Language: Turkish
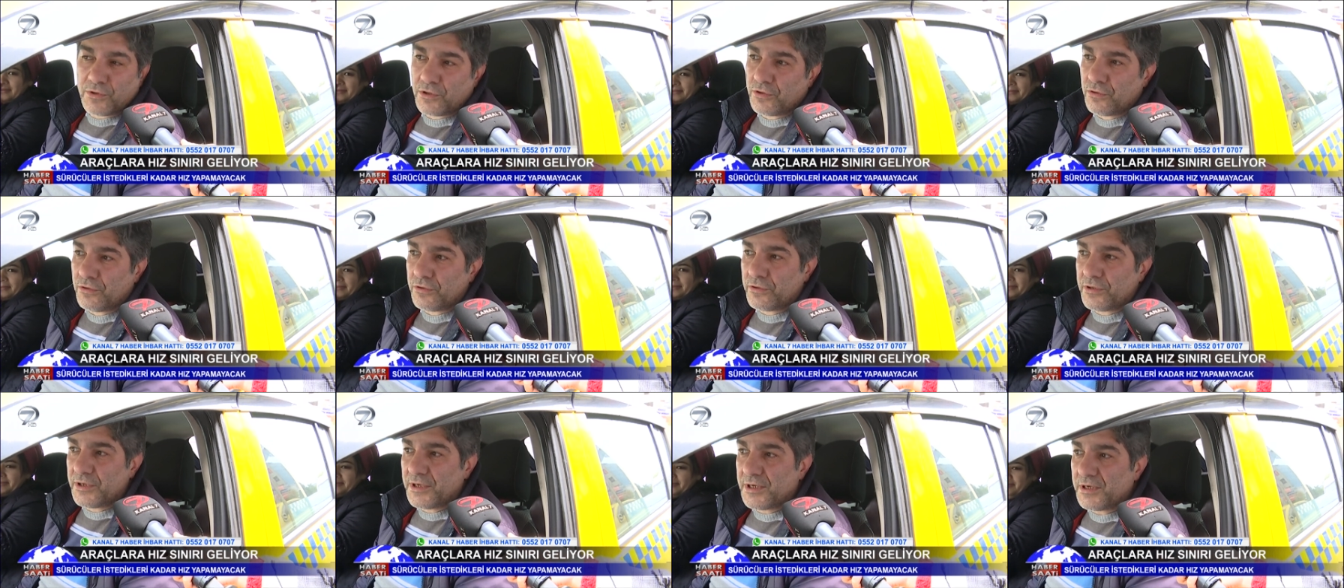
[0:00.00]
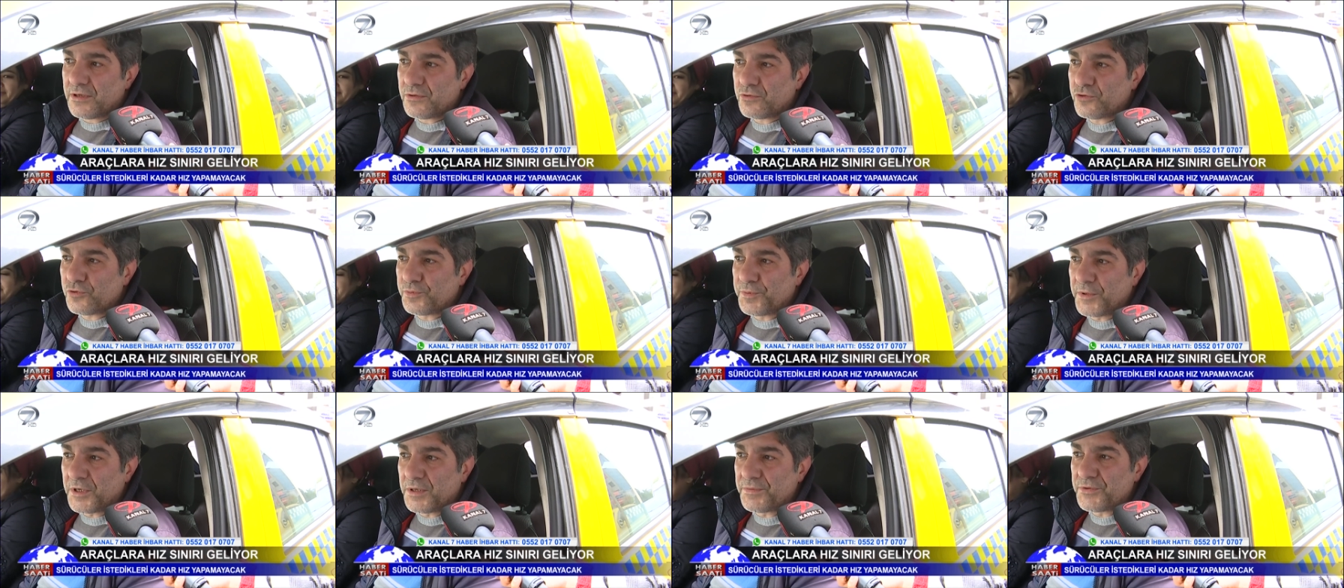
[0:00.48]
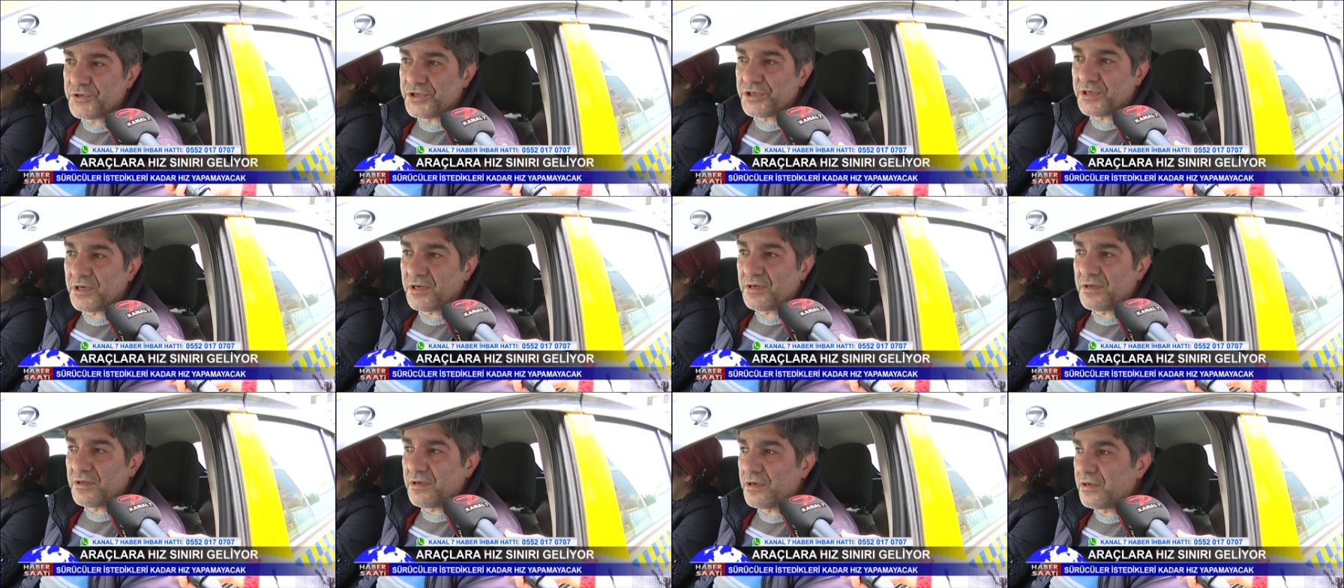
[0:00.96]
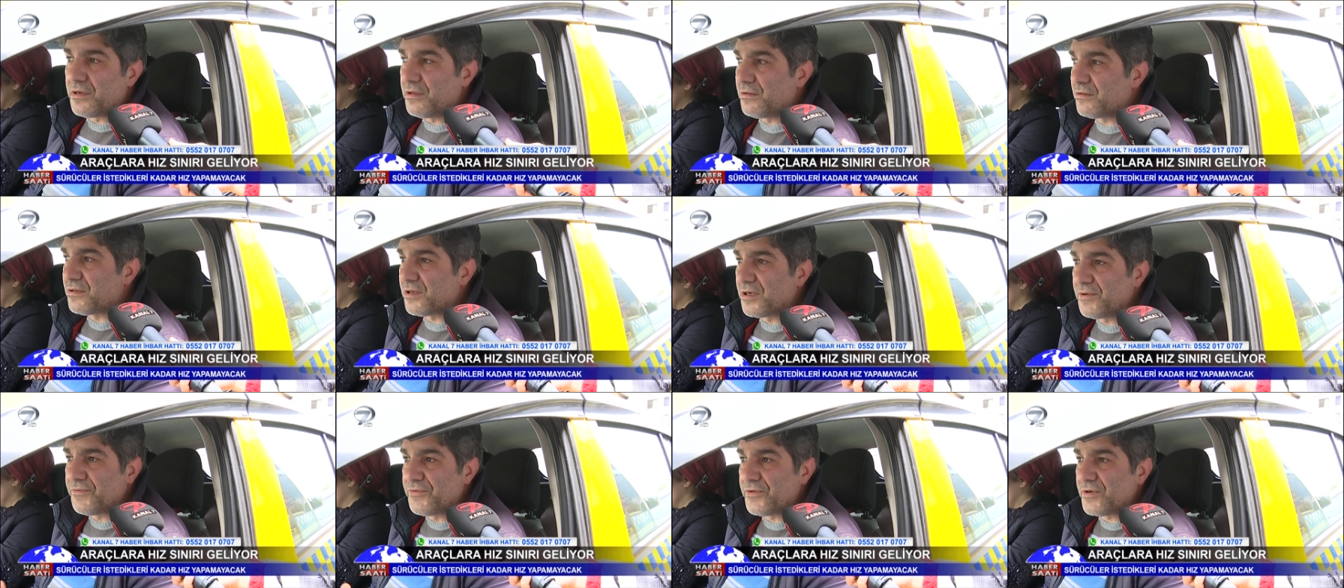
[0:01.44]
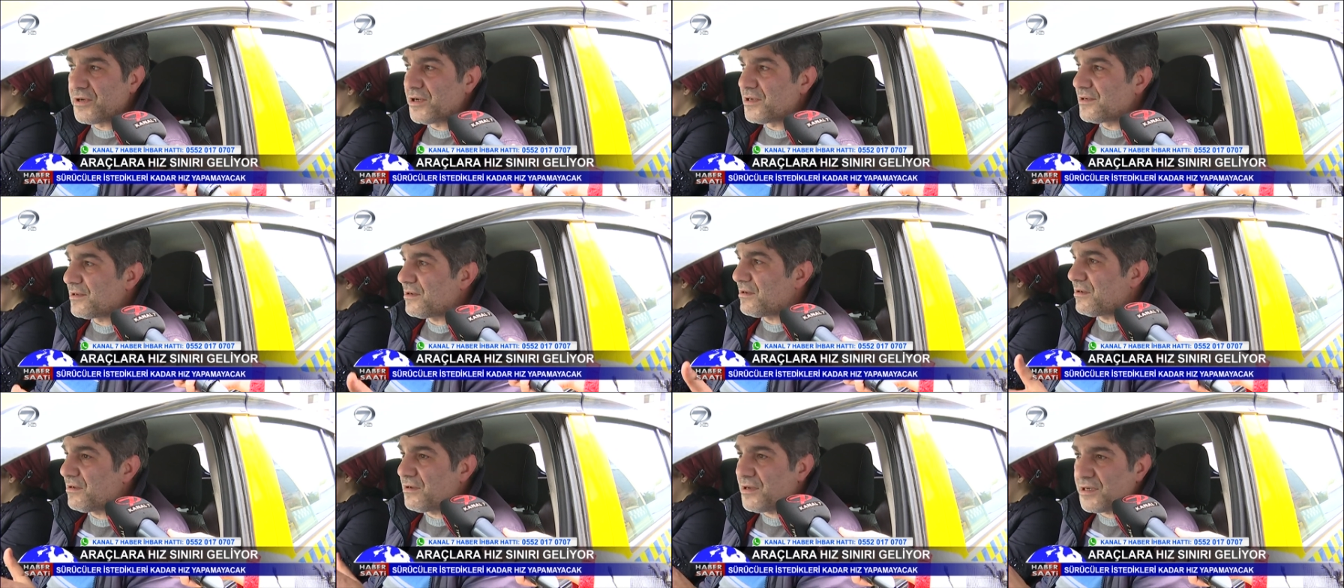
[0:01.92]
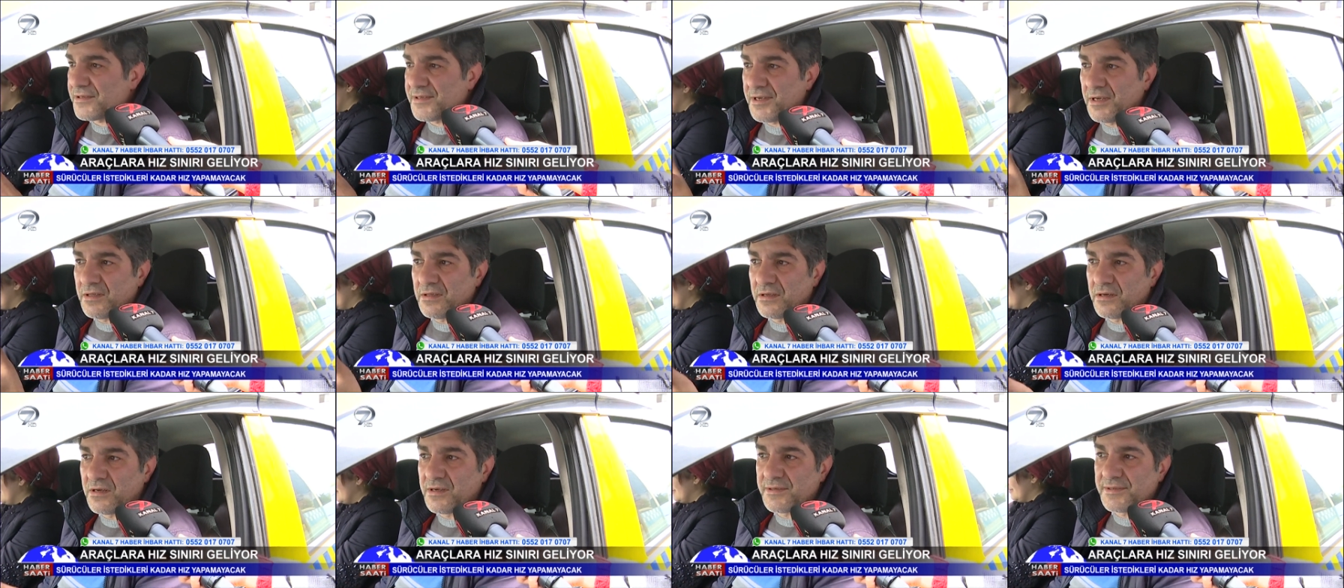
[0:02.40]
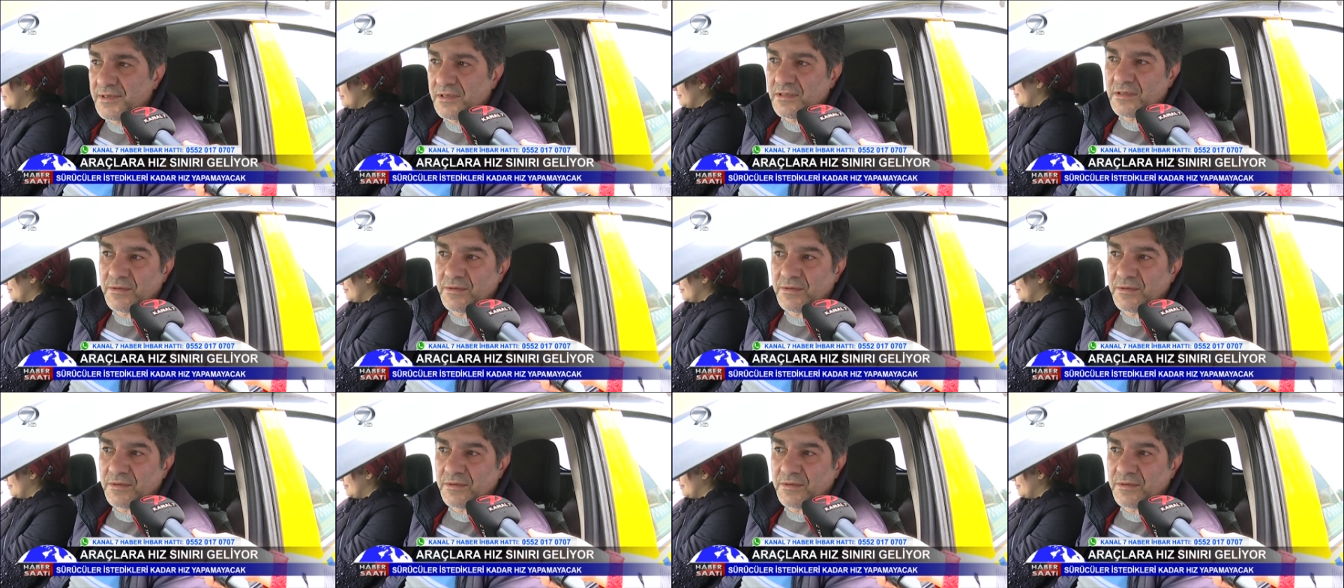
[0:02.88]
olur yani. Süper bir şey yani. Hani trafik kazaları azalır.